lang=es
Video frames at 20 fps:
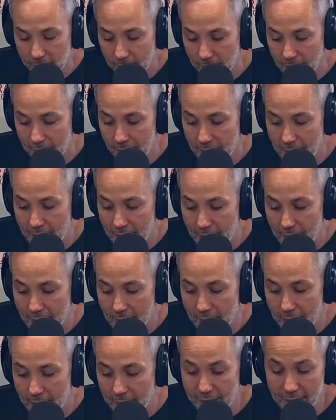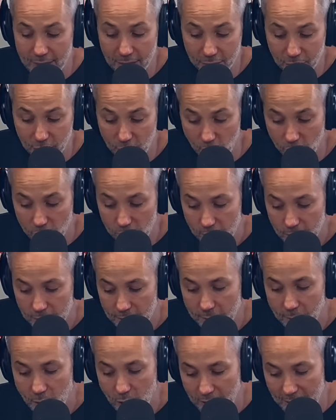la elección
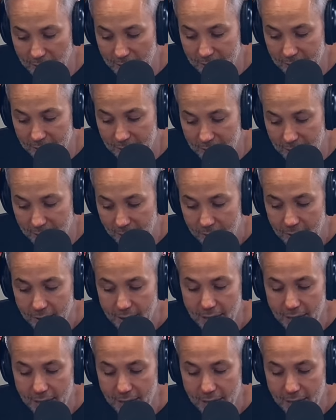democrática